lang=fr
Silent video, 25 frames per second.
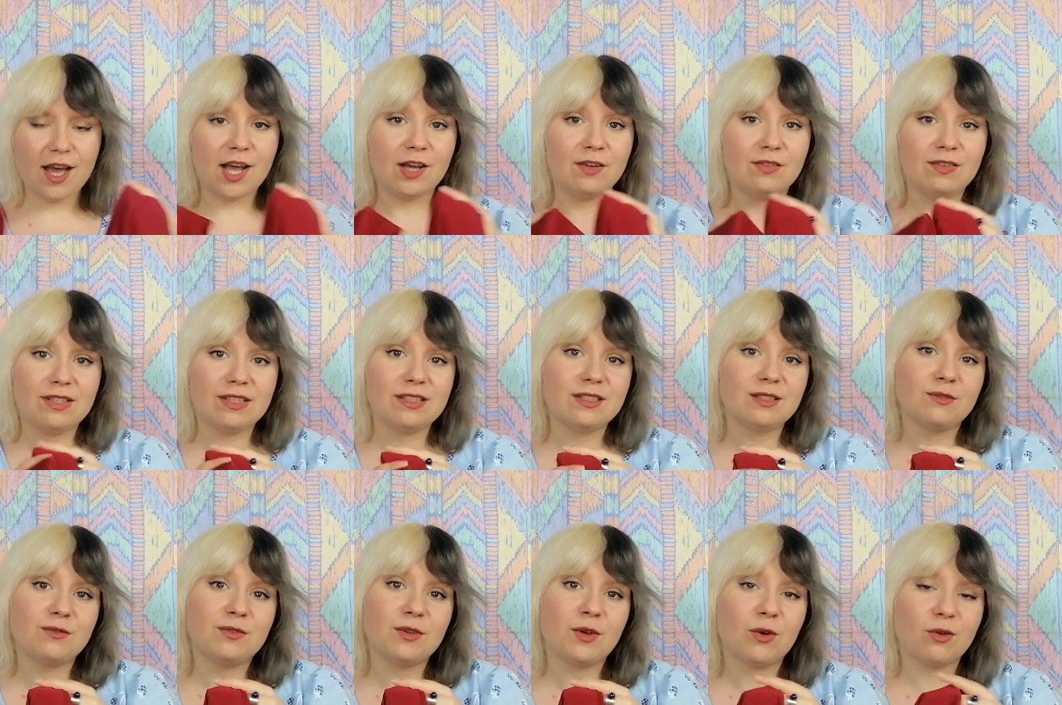avec
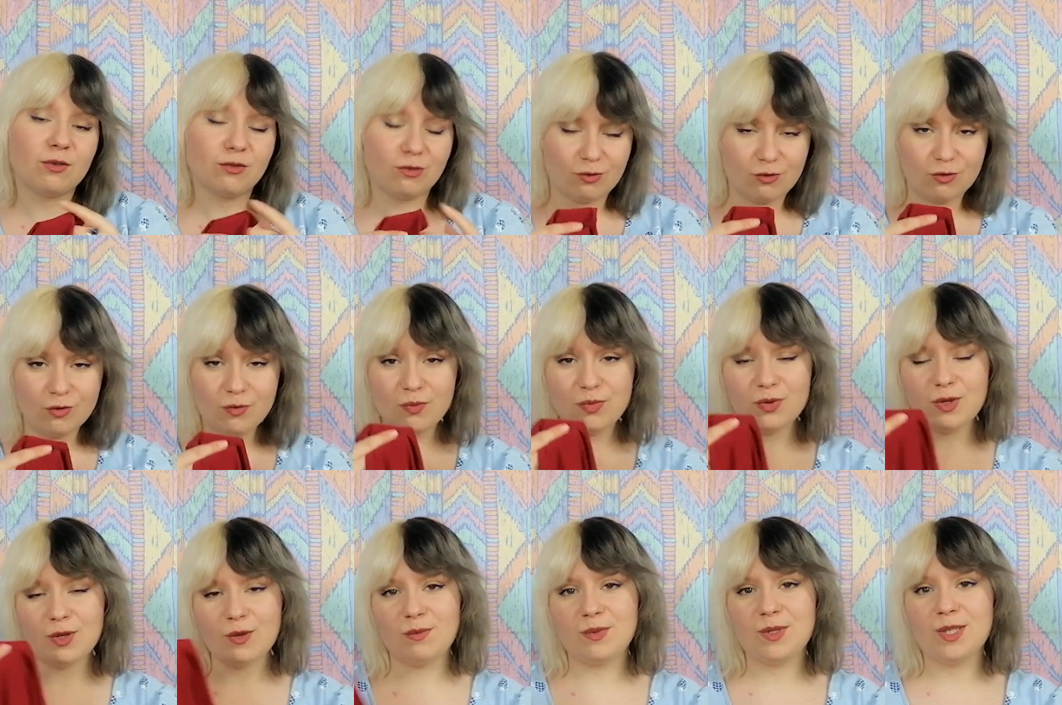différentes
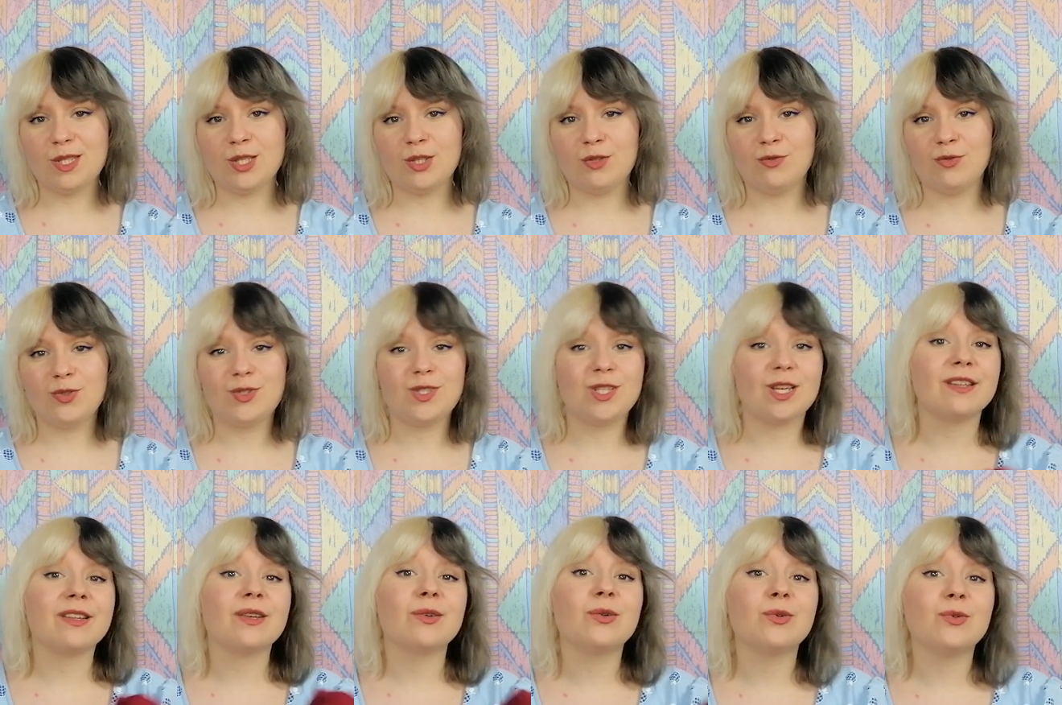coupes et puis je vous
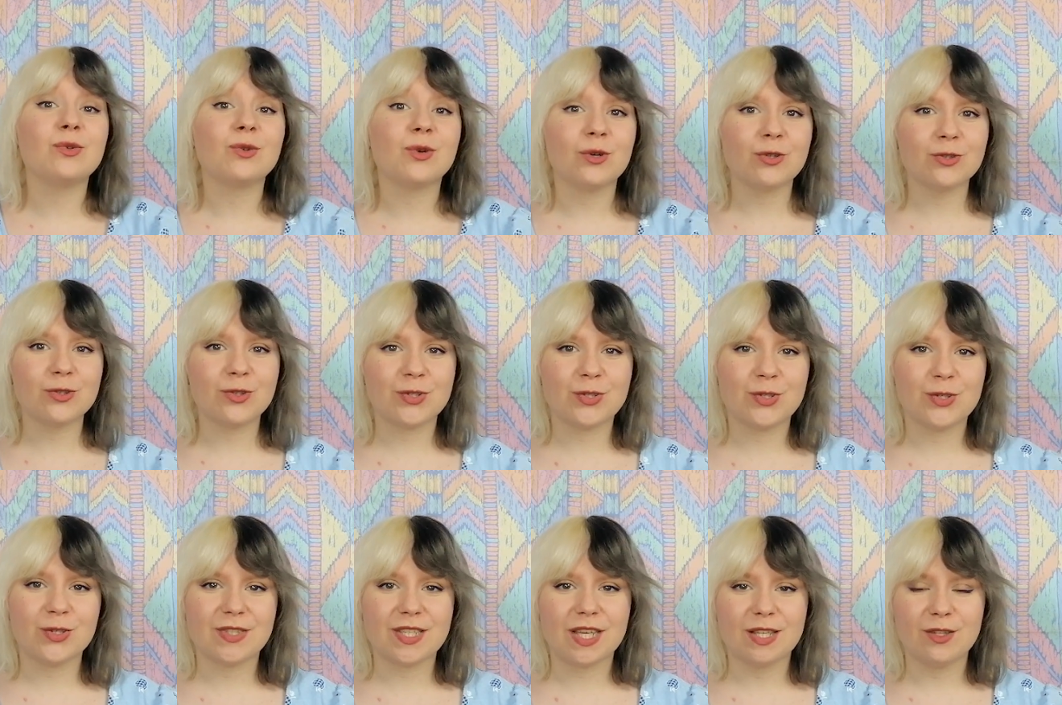tiendrai au courant de
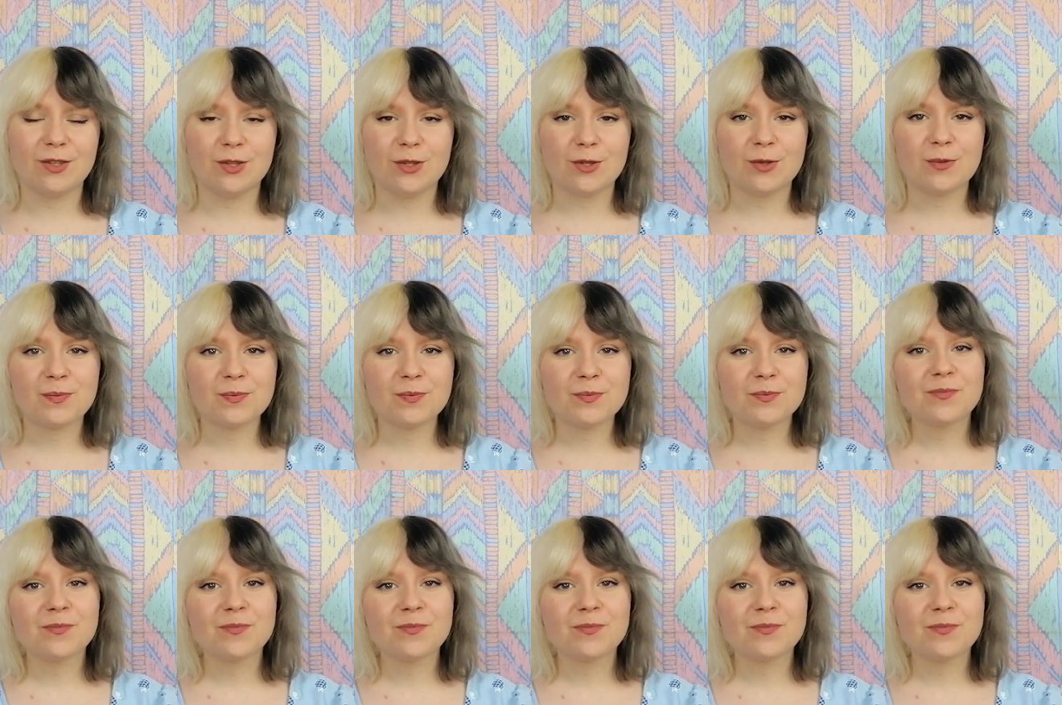ce que ça donne.